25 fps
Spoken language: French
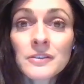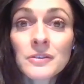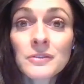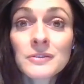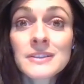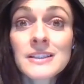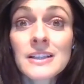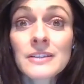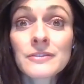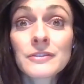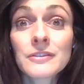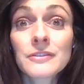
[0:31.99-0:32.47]

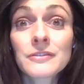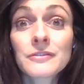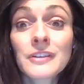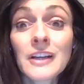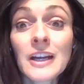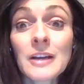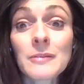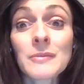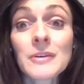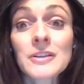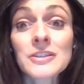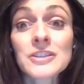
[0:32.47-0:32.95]
donc ça va
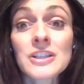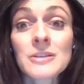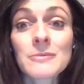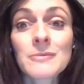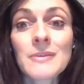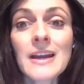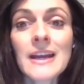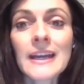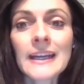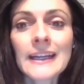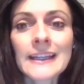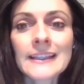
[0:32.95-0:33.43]
vraiment
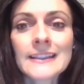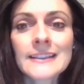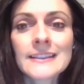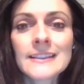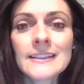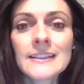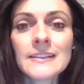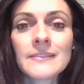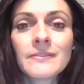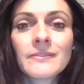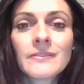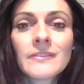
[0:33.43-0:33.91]
jamais arrêter.